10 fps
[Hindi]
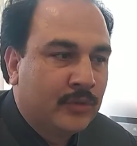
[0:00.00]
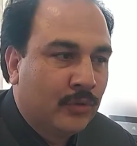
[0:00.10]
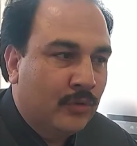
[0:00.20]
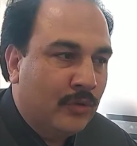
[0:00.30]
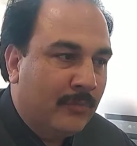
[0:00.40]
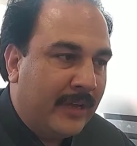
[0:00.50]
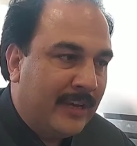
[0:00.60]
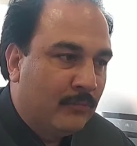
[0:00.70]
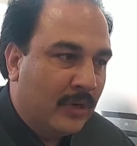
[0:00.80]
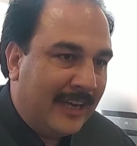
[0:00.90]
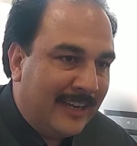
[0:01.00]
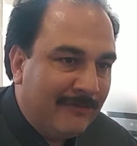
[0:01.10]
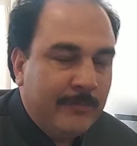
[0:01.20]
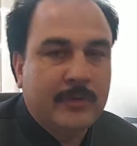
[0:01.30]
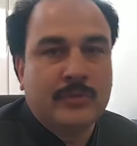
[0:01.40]
जो हमारे
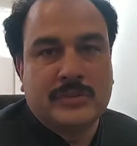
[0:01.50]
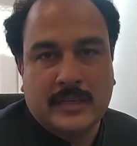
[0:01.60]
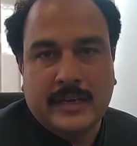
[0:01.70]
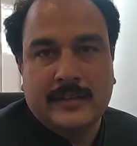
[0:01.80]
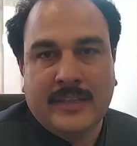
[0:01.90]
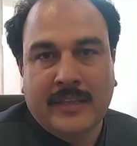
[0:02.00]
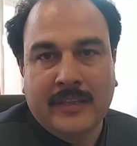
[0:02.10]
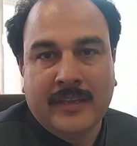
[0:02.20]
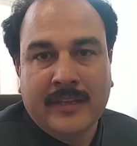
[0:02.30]
मुखालफ भी कुछ घर थे